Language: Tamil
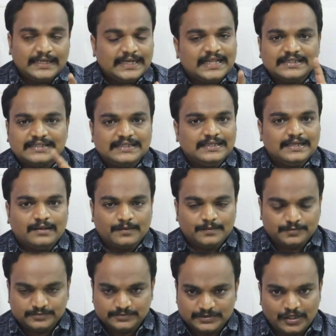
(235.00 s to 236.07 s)
ஏழாந்தேதி நான்
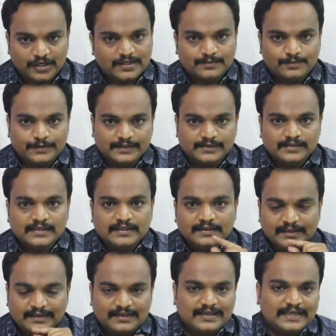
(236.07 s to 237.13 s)
ஆர்டர் போட்டேன்
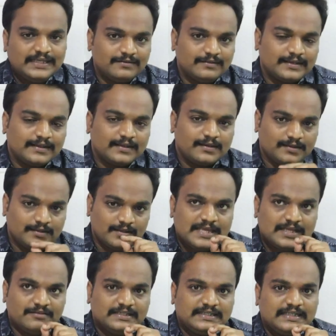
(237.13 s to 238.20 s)
எனக்கு கைக்கு வரதுக்கு
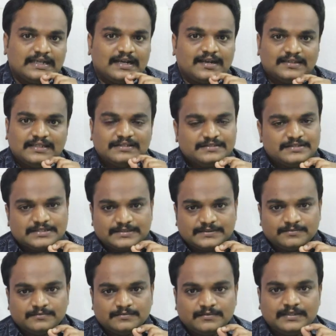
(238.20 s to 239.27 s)
இருபத்தி நாலாந்தேதி வந்துச்சு
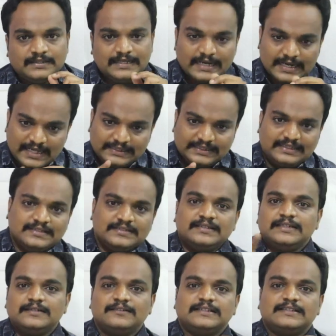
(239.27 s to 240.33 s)
ஏழாந்தேதிலேருந்து
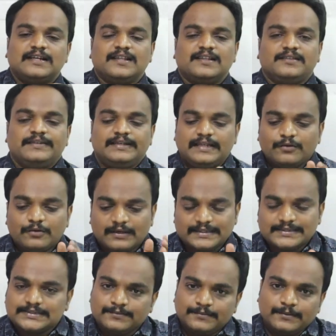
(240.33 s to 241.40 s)
இருபத்தி நாலாந்தேதி வரைக்கும் ஒரு
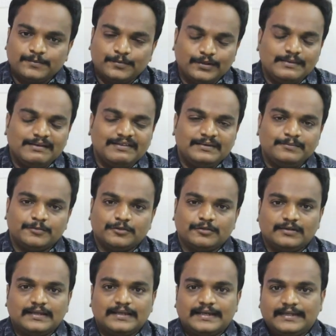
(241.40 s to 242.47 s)
கஸ்டமர் பொறுமையாக வெயிட்
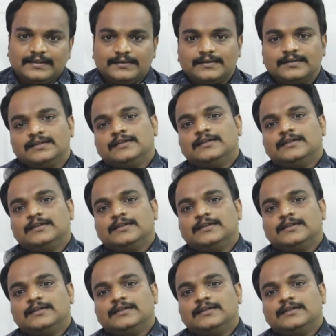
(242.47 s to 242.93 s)
பண்ணுவாங்களான்னு கேட்டிங்கன்னா